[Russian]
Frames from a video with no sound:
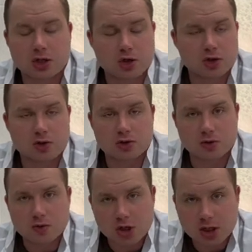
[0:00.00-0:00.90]
еще
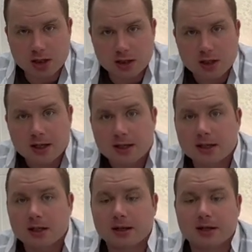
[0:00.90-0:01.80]
изучено
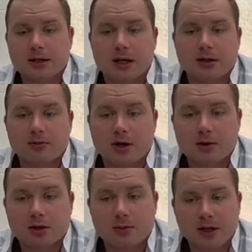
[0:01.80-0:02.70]
на данный
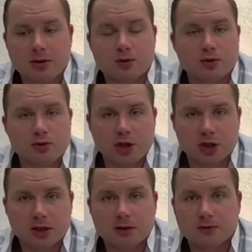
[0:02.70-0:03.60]
момент, поэтому
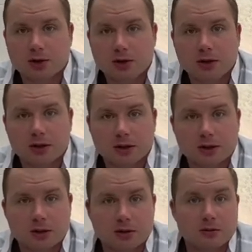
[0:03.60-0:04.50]
лучше все
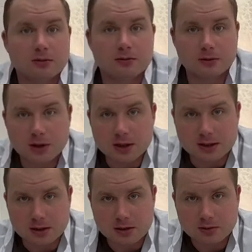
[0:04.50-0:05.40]
это
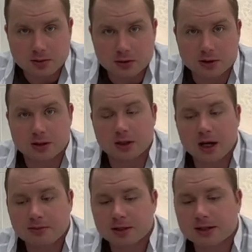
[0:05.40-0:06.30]
вырезать
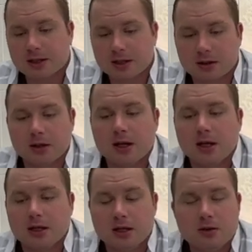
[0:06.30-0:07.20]
просто-напросто
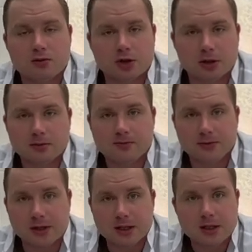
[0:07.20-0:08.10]
и уже
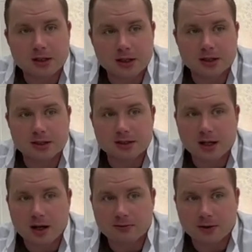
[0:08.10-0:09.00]
не
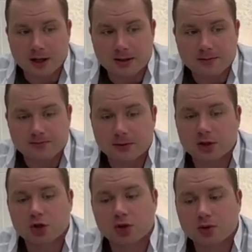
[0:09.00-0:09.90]
рисковать.
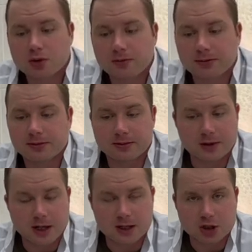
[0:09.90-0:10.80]
Что
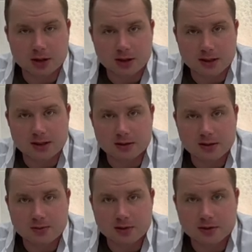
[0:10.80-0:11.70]
дальше
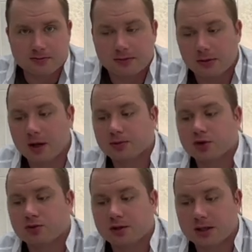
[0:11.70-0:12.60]
хотелось бы
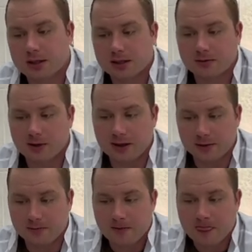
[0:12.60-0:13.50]
обсудить с вами?